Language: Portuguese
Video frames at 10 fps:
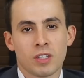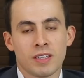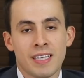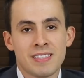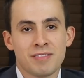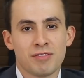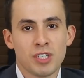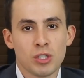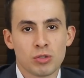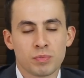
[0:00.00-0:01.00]
Nesse
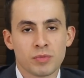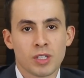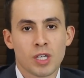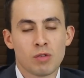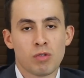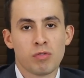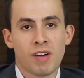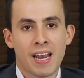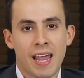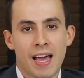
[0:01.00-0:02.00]
vídeo eu vou
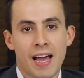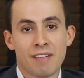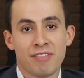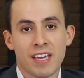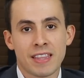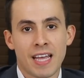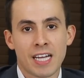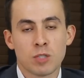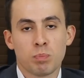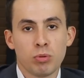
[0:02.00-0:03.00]
falar a
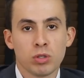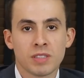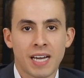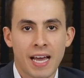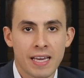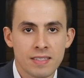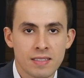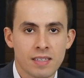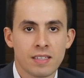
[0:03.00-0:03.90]
verdade por trás né,